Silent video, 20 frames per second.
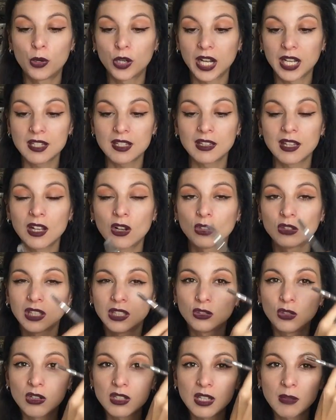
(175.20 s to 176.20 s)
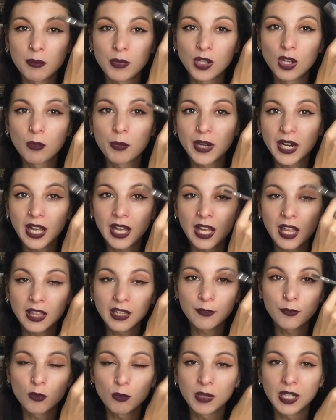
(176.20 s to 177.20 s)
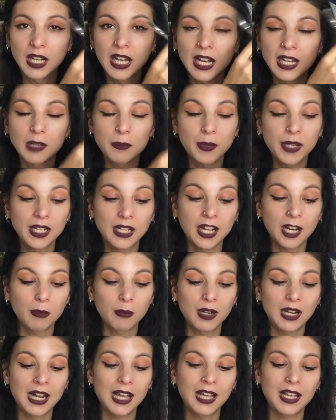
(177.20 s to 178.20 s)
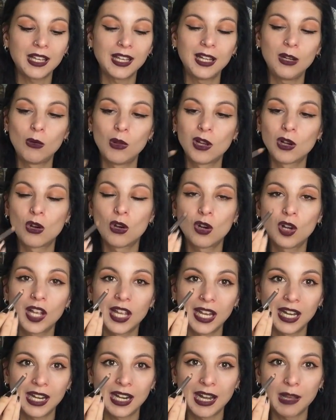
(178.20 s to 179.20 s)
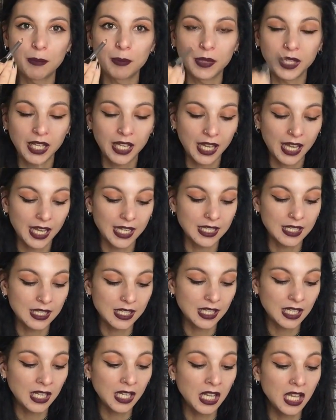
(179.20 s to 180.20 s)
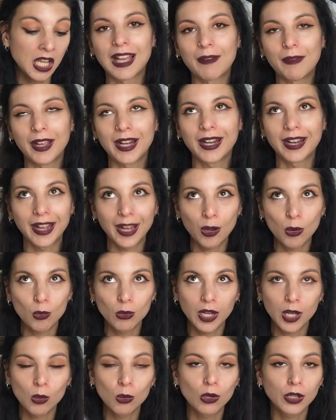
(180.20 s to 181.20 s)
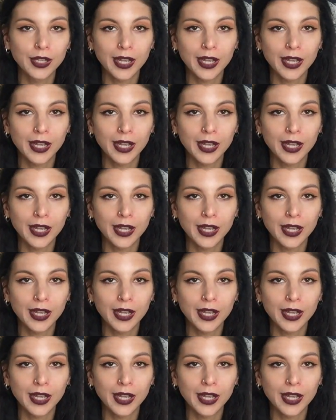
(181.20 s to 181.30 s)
porque así tengo tanto el cepillo para difuminar y peinármelas y luego el lápiz en sí. A ver, es un euro